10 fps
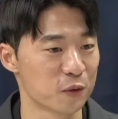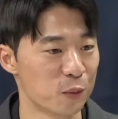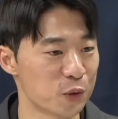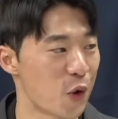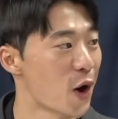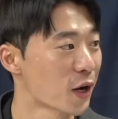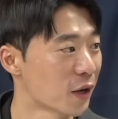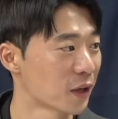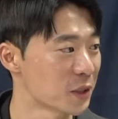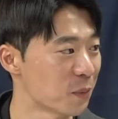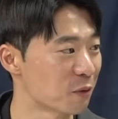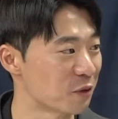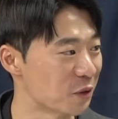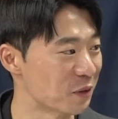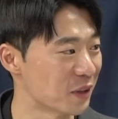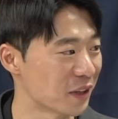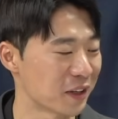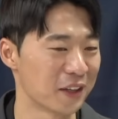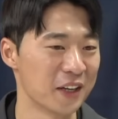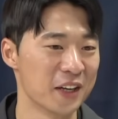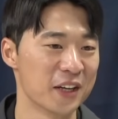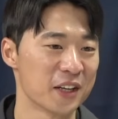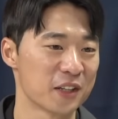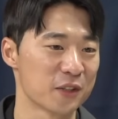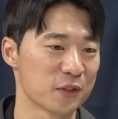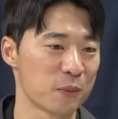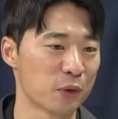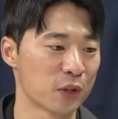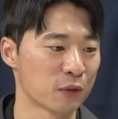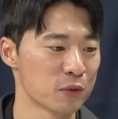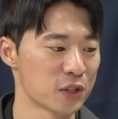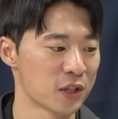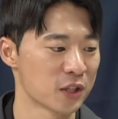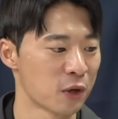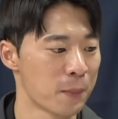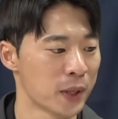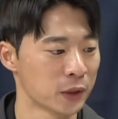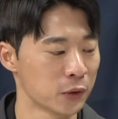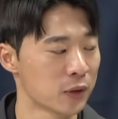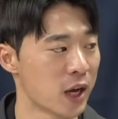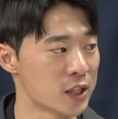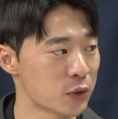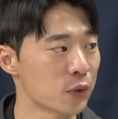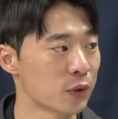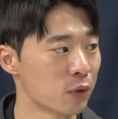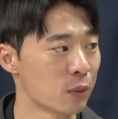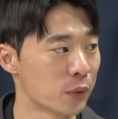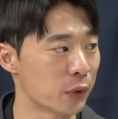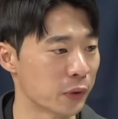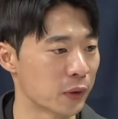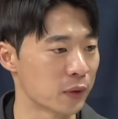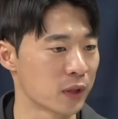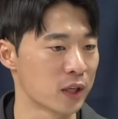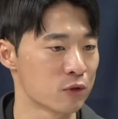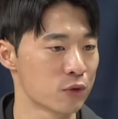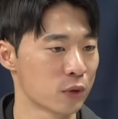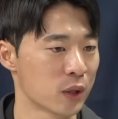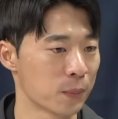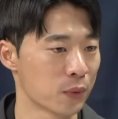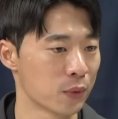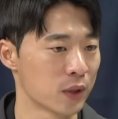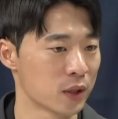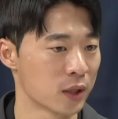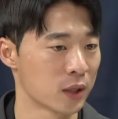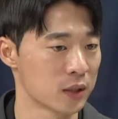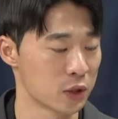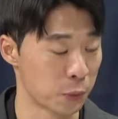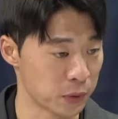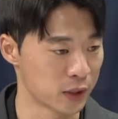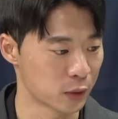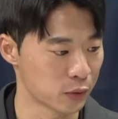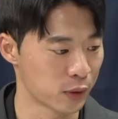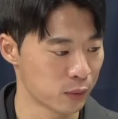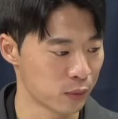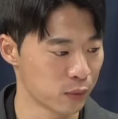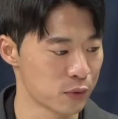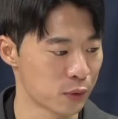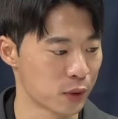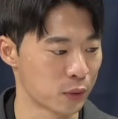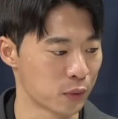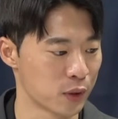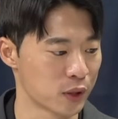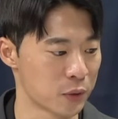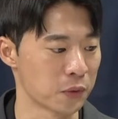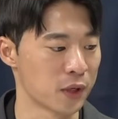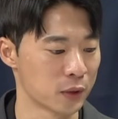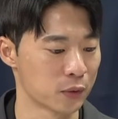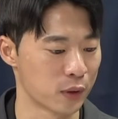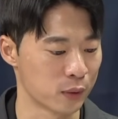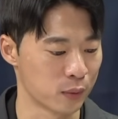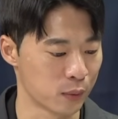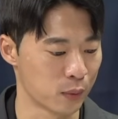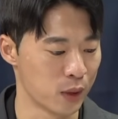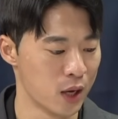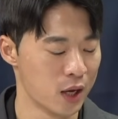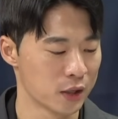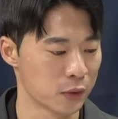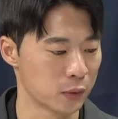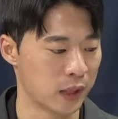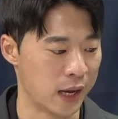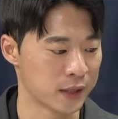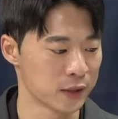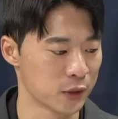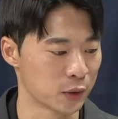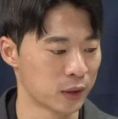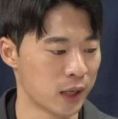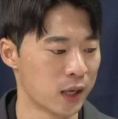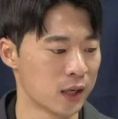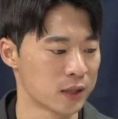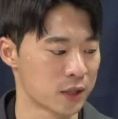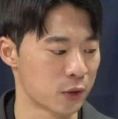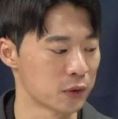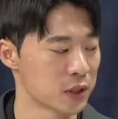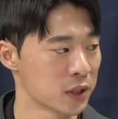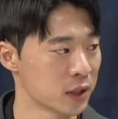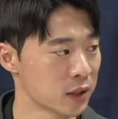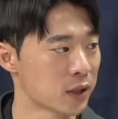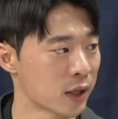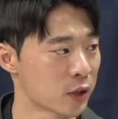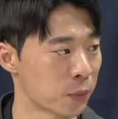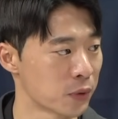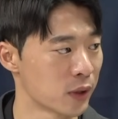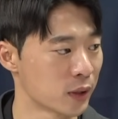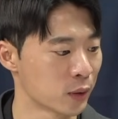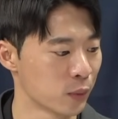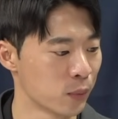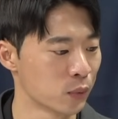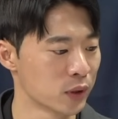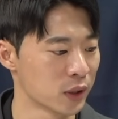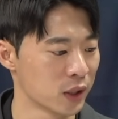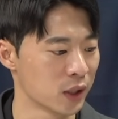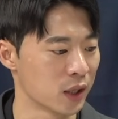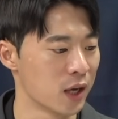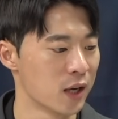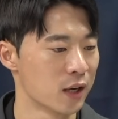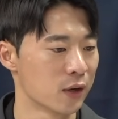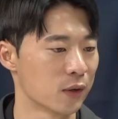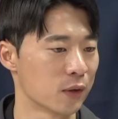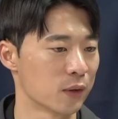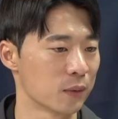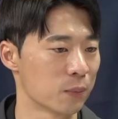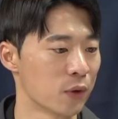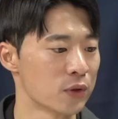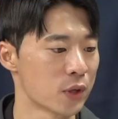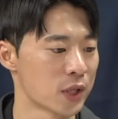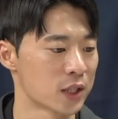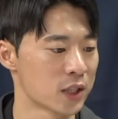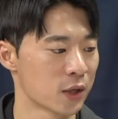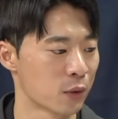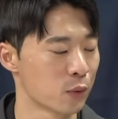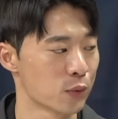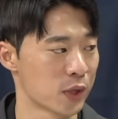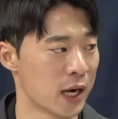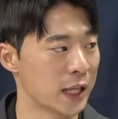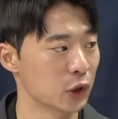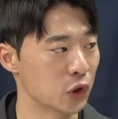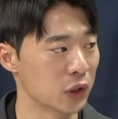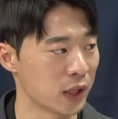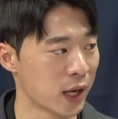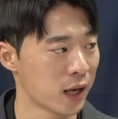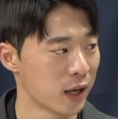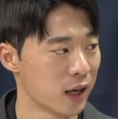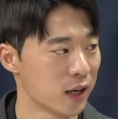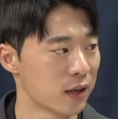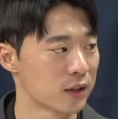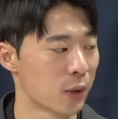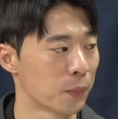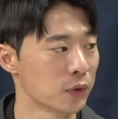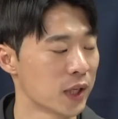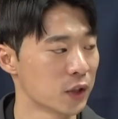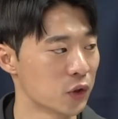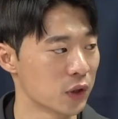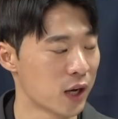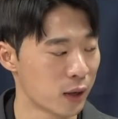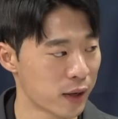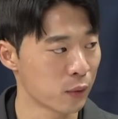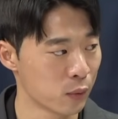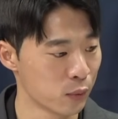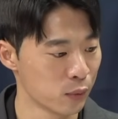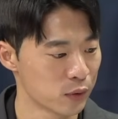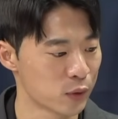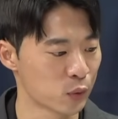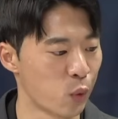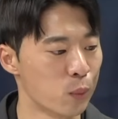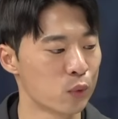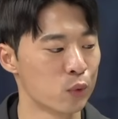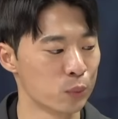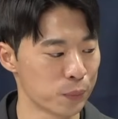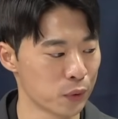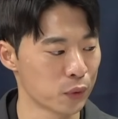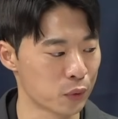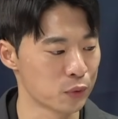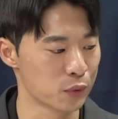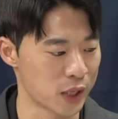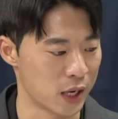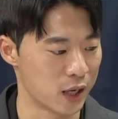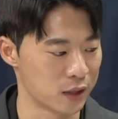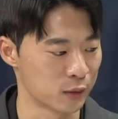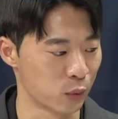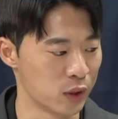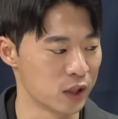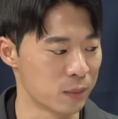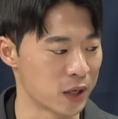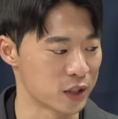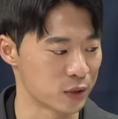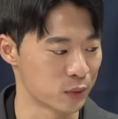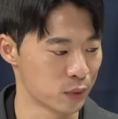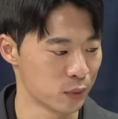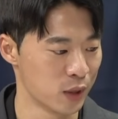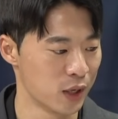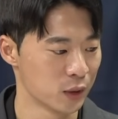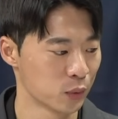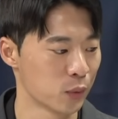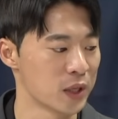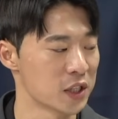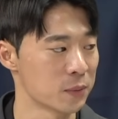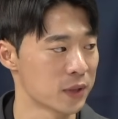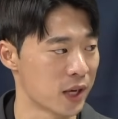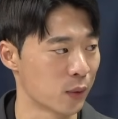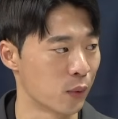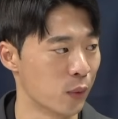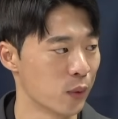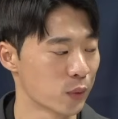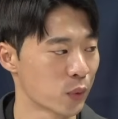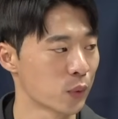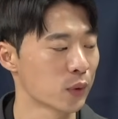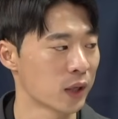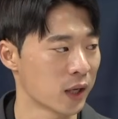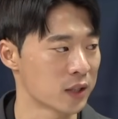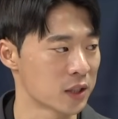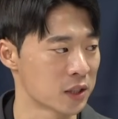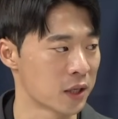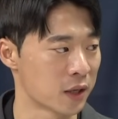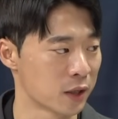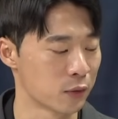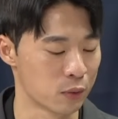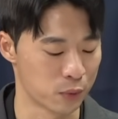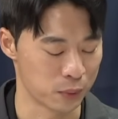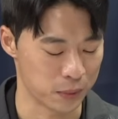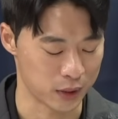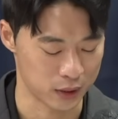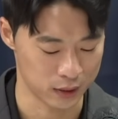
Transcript: 너무 정확하게 짚어주셨는데 그 명태균 씨가 그런 패턴을 가지고 있는 걸로 보여요. 그러니까 이준석 대표한테 접근할 때도 그랬고 윤석열 대통령한테 접근할 때도 그랬고 그리고 다른 여타 이제 정치인들에게 접근할 때도 본인이 어 먼저 자체 여론조사를 한 뒤에 네. 접근한 뒤 하, 했고 그리고 공, 공표 여론조사를 돌리는 방식으로 또 환심을 사고 요렇게 이제 진행을 하는 걸로 보입니다.